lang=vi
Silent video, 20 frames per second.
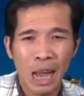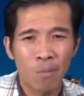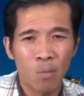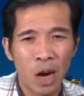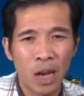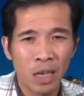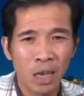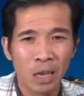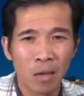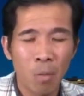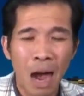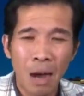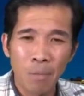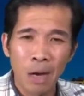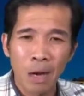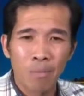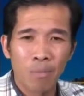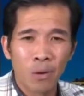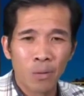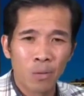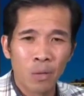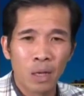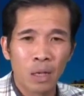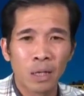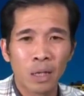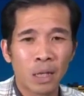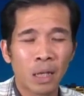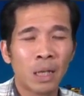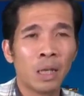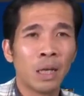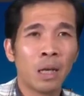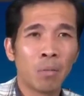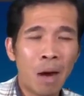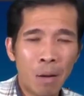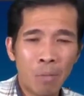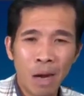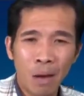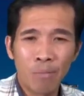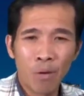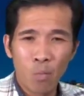làm khoảng chừng 35 phút thôi
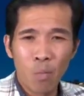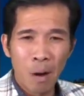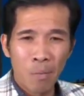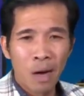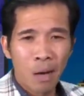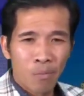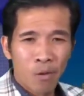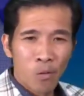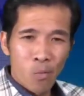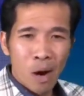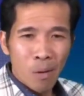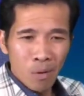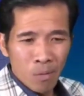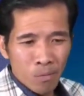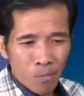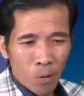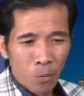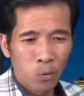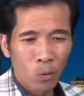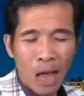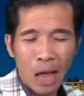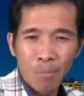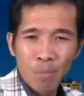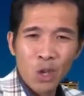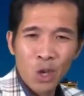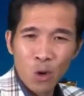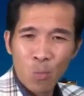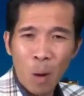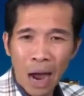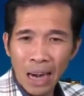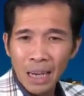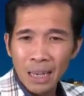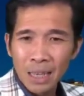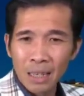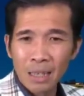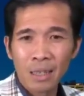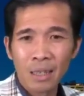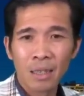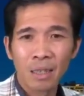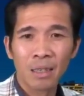35 phút 35 phút 35 phút tôi làm nhiều bạch
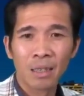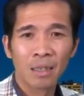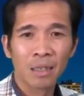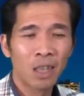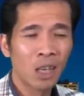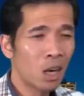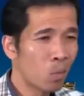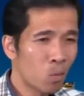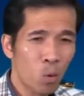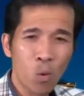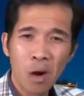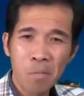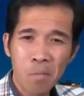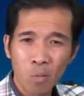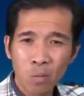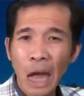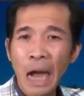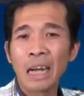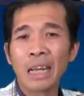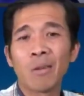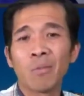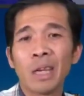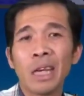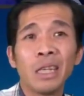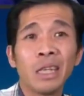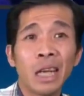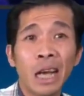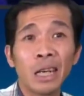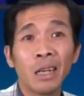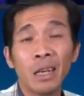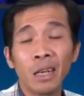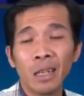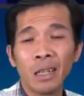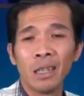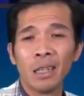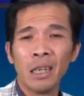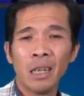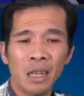chứ không có bước một tăng giống như vậy nữa